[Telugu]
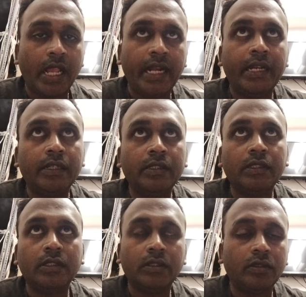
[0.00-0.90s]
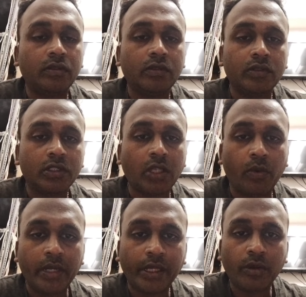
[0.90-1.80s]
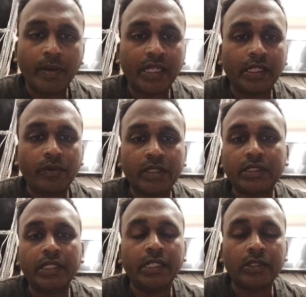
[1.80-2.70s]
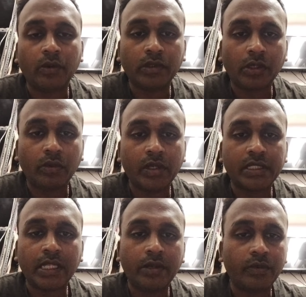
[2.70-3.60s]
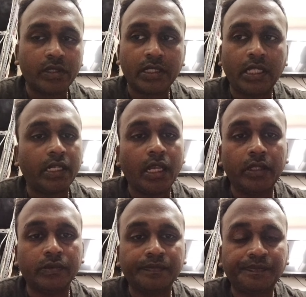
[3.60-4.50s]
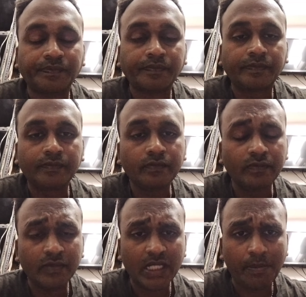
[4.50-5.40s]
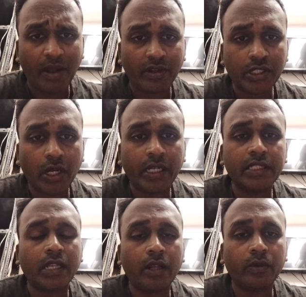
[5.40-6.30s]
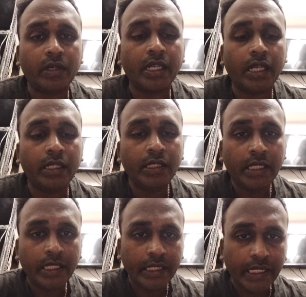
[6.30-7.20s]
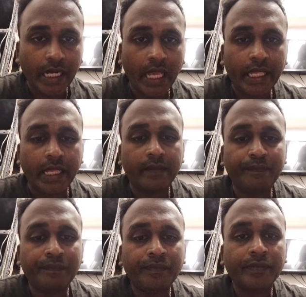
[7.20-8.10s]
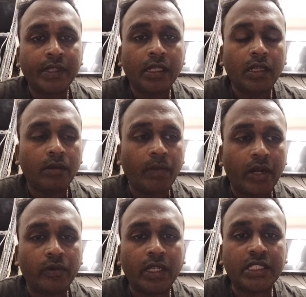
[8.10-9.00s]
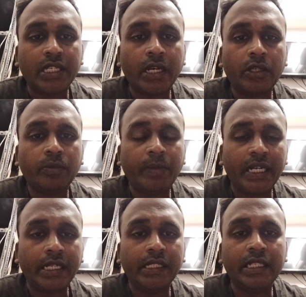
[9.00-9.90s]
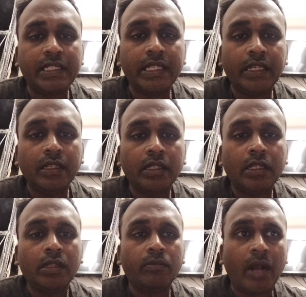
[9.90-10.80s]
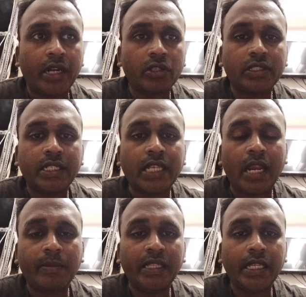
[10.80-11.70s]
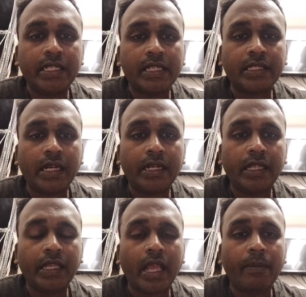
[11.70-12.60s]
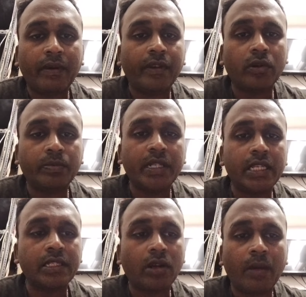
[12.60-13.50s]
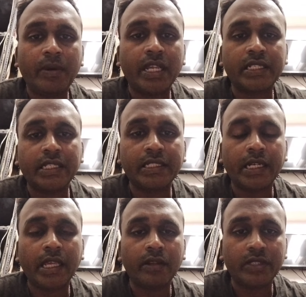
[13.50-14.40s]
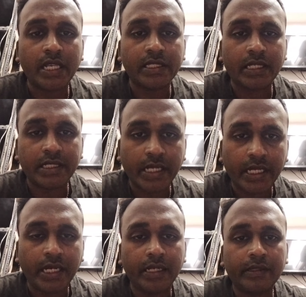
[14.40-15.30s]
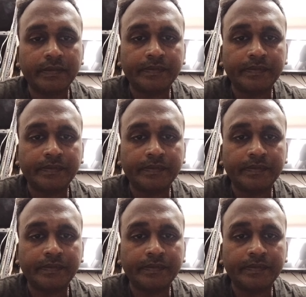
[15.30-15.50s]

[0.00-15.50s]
అండ్ సౌండ్ ఎక్కువ పెడితే వస్తుంది సౌండ్ తక్కువ వస్తేనే వస్తుందని కాదు పవర్ షార్టేజ్ కాకుండా ఇలాగే మనం నచ్చినట్టు పెట్టి తీసి మాట వస్తే చాలామంది ఏం చేస్తారంటే యాంప్లిఫైర్ ఓపెన్ చేసి లోపల డస్టింగ్ చేయడాలు చేస్తారు చేయకండి